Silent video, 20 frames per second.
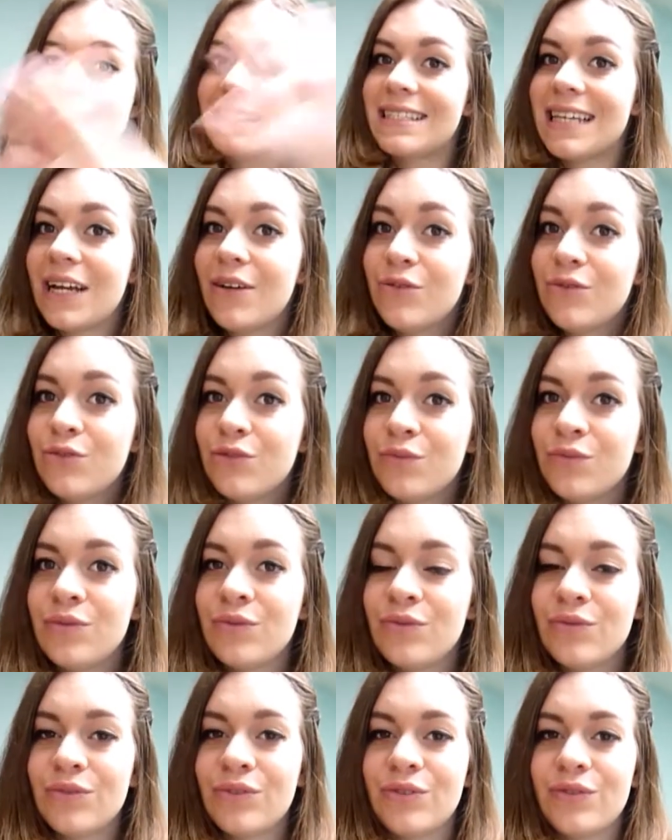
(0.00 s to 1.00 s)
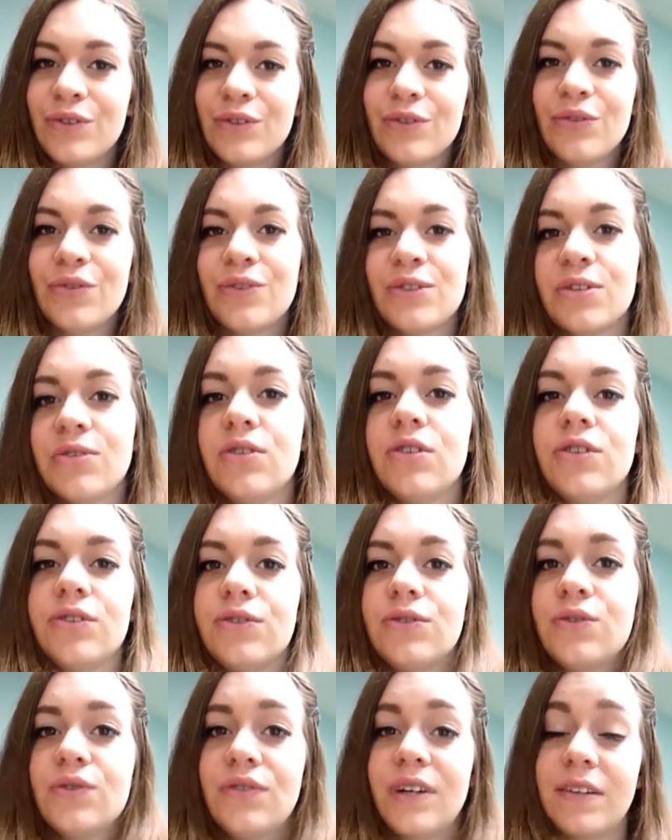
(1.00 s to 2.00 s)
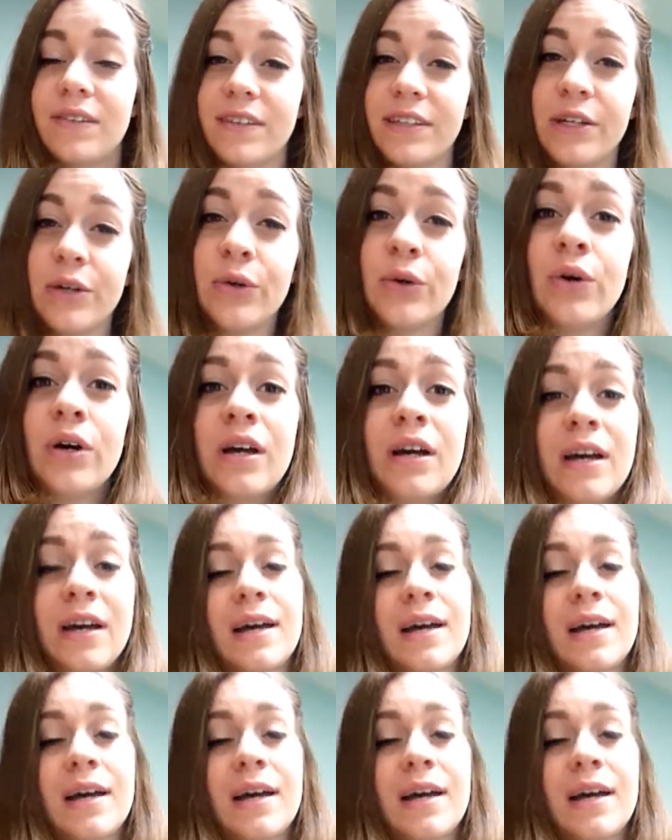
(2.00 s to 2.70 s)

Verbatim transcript: Salut tout le monde, je vous retrouve aujourd'hui dans une nouvelle vidéo